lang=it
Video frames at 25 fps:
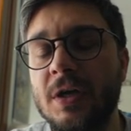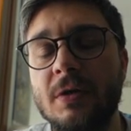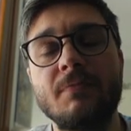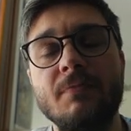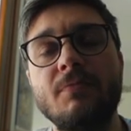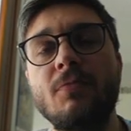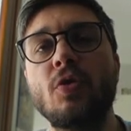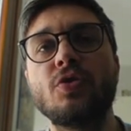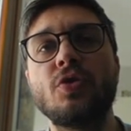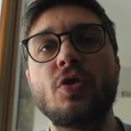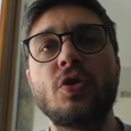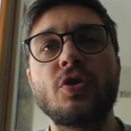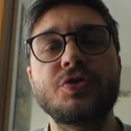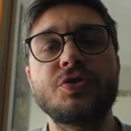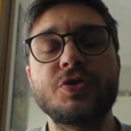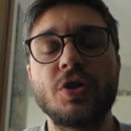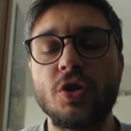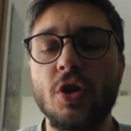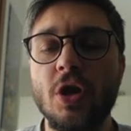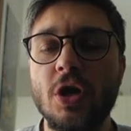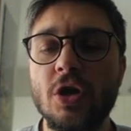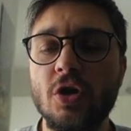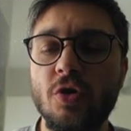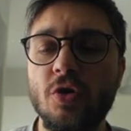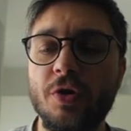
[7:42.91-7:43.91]
Boh, non lo so,
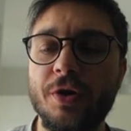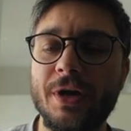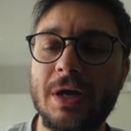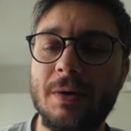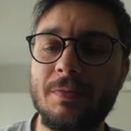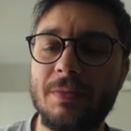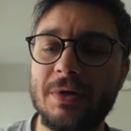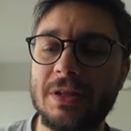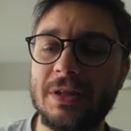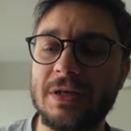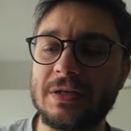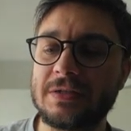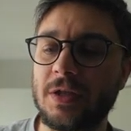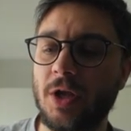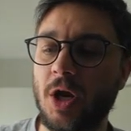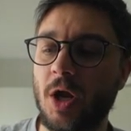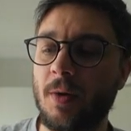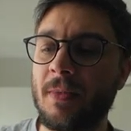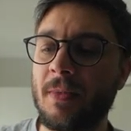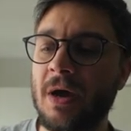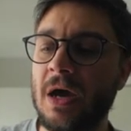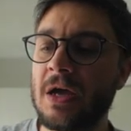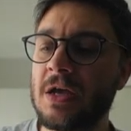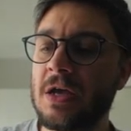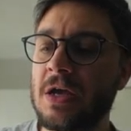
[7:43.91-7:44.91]
non l'ho ancora capita sta
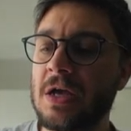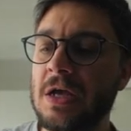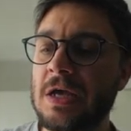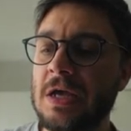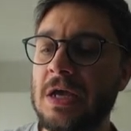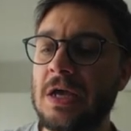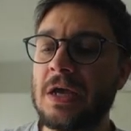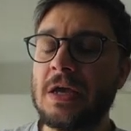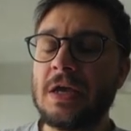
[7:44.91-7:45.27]
roba.